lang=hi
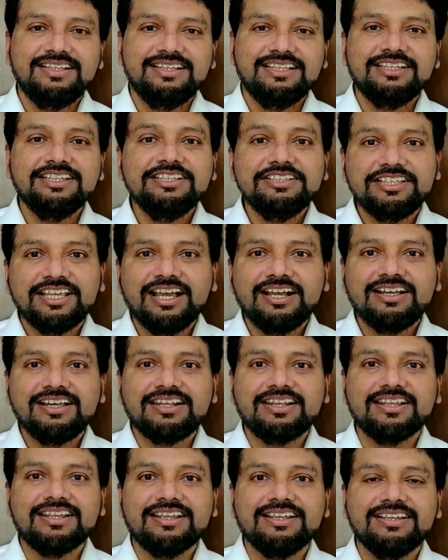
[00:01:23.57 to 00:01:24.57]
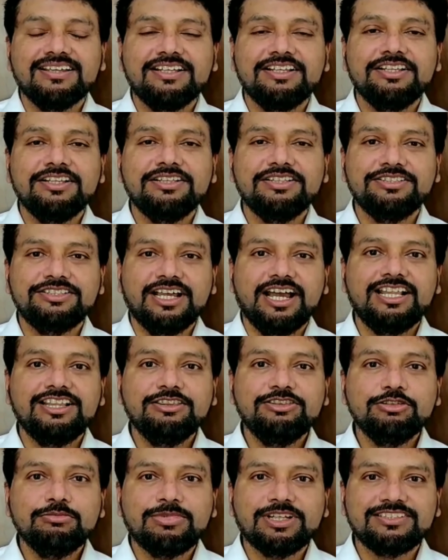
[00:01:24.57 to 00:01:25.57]
लेकिन क्या करें
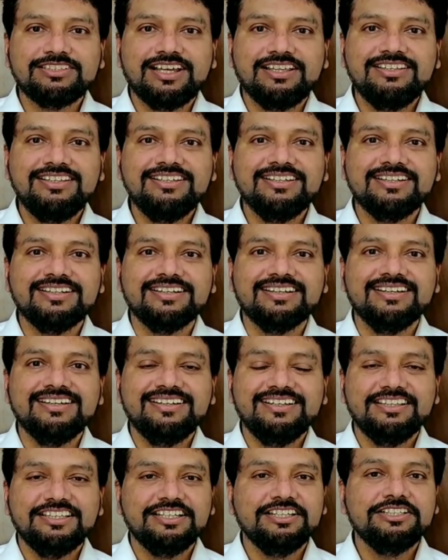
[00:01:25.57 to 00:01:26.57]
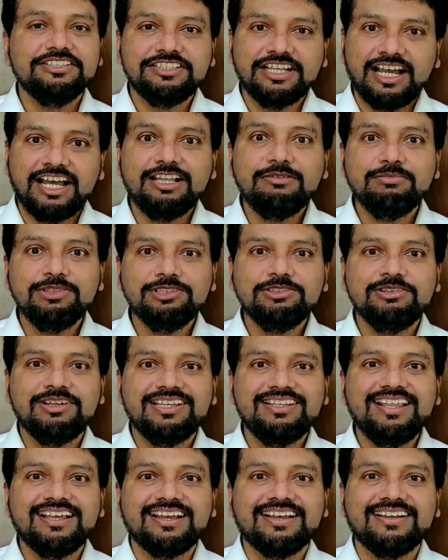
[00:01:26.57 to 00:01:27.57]
जान तो बचानी है लेकिन जान भी तो
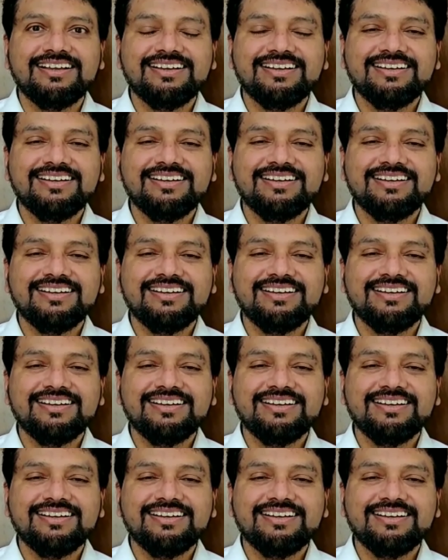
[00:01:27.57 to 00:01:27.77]
है ना